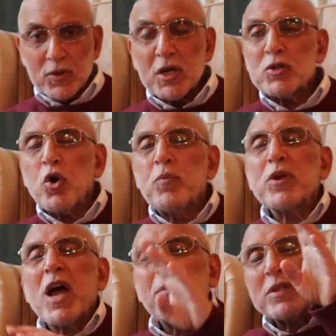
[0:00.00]
كانت
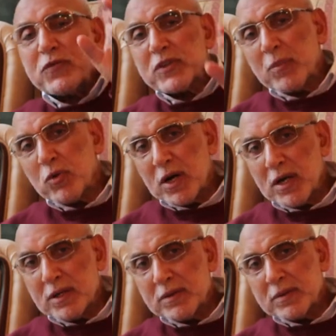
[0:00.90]
عمرها ما تفتح
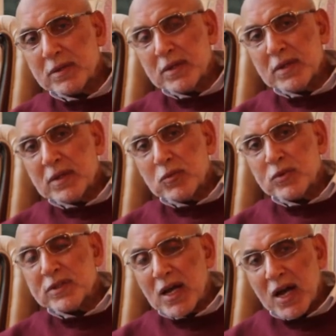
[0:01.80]
بقها
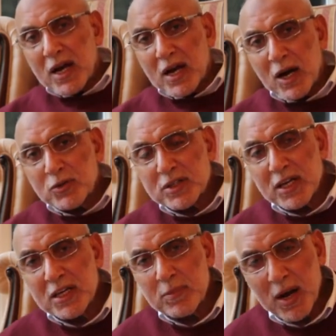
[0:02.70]
وتزعق او
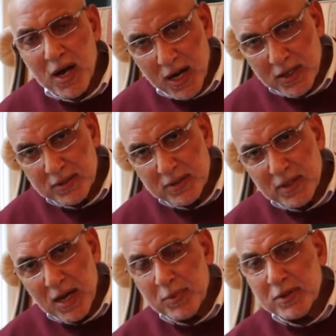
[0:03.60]
تتخانق مع احد
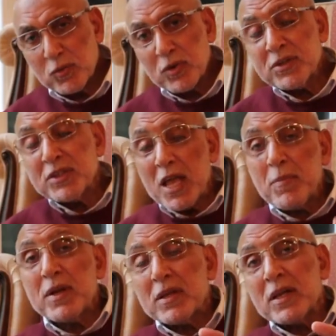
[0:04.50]
ابدا كان
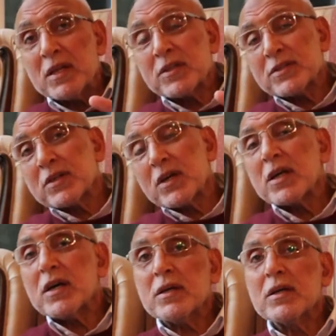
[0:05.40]
دايما انا
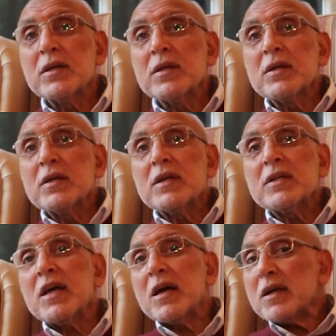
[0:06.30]
اتذكرها
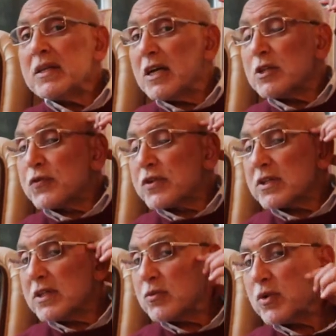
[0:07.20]
انها ليها
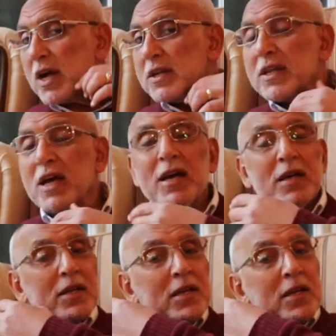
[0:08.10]
دفرتين
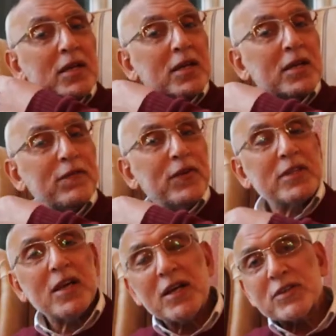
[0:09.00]
وكانها آه،
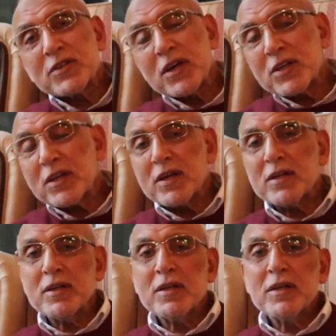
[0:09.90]
فتاه صغيره